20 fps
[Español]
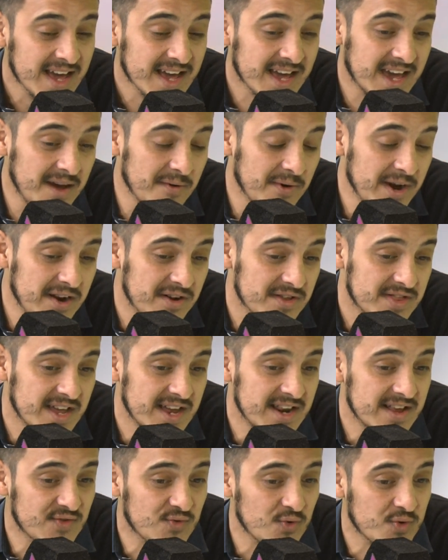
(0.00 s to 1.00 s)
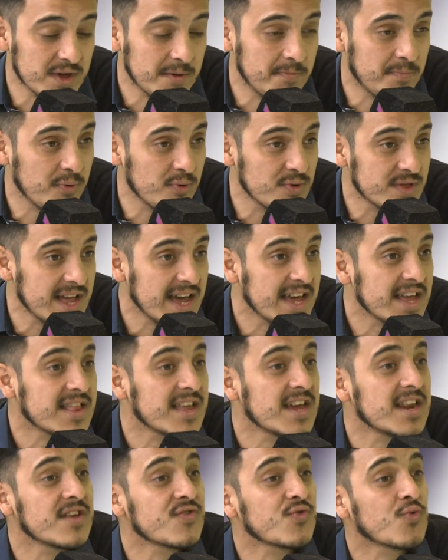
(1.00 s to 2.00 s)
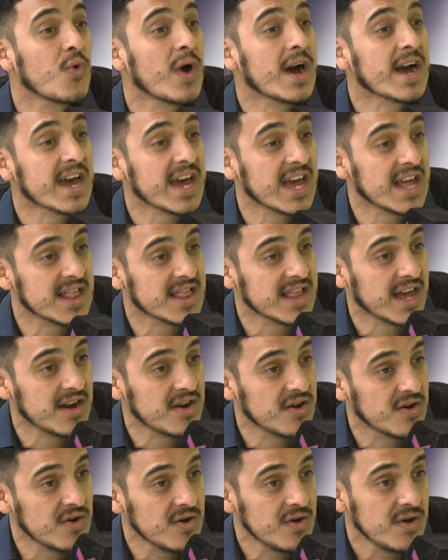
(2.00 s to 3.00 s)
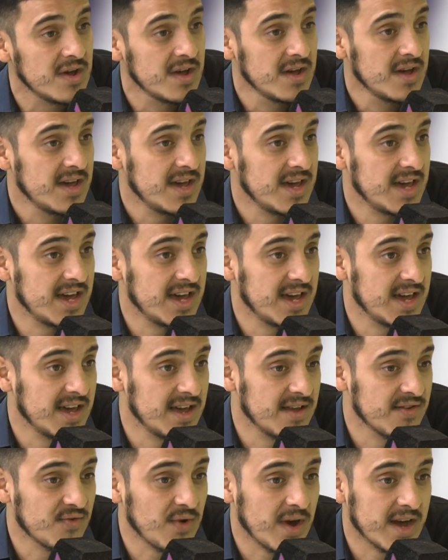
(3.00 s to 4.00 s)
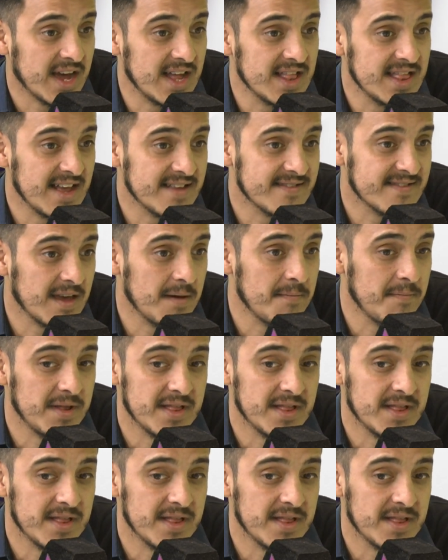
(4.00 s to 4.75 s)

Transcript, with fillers: que, bueno, tiene sus disputas y tiene su agenda, ¿no? Eh, su agenda siempre